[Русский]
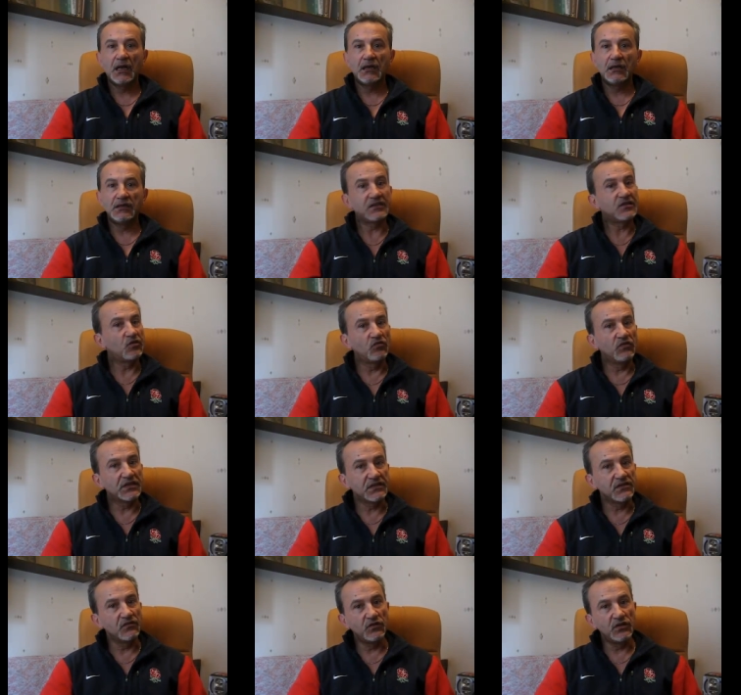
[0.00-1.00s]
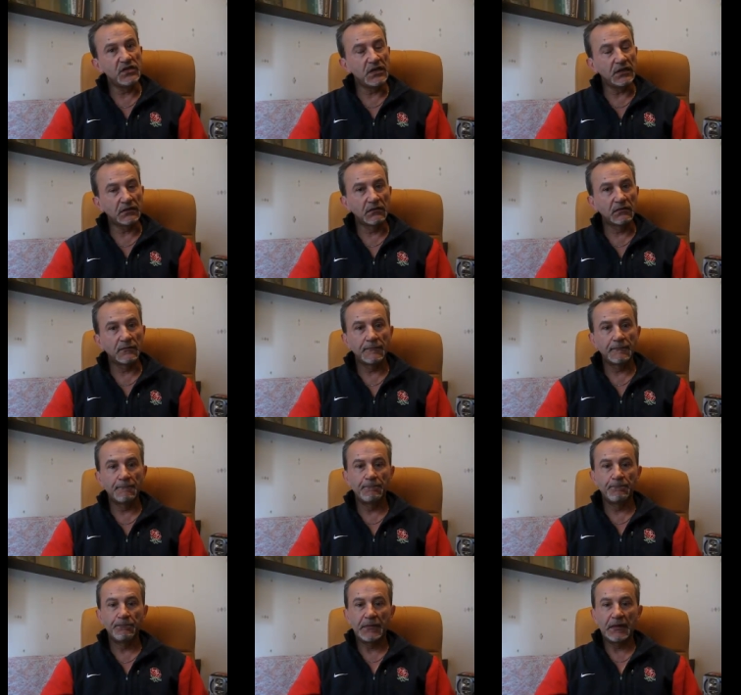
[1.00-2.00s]
Если у вас его нет,
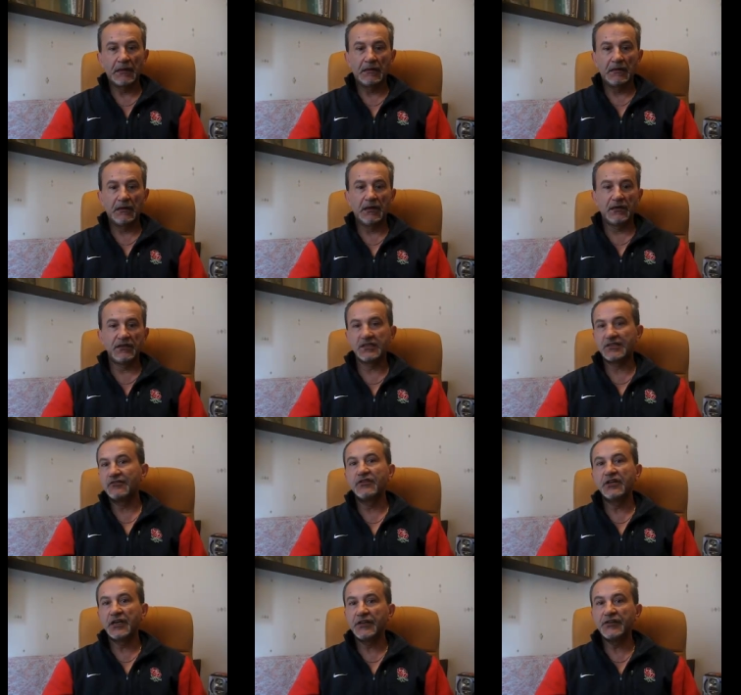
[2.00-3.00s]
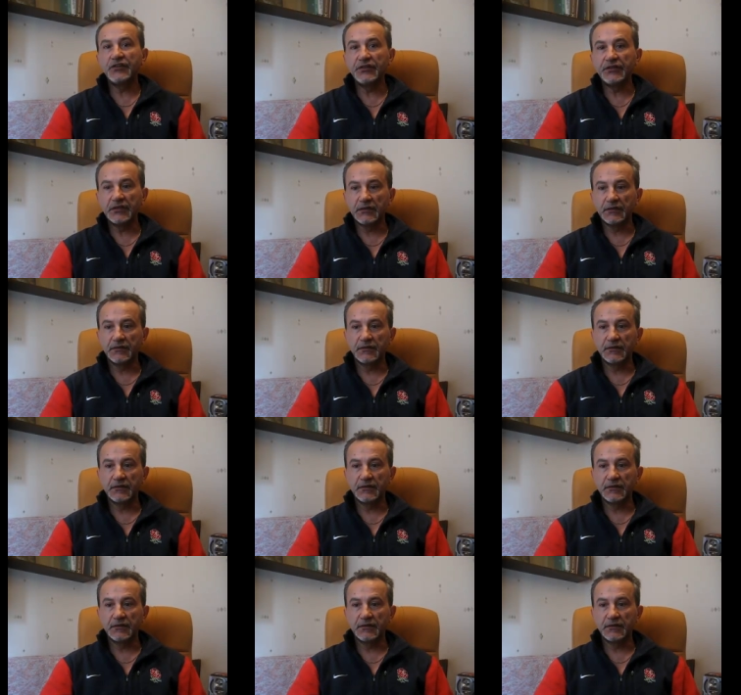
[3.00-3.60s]
если вы хотите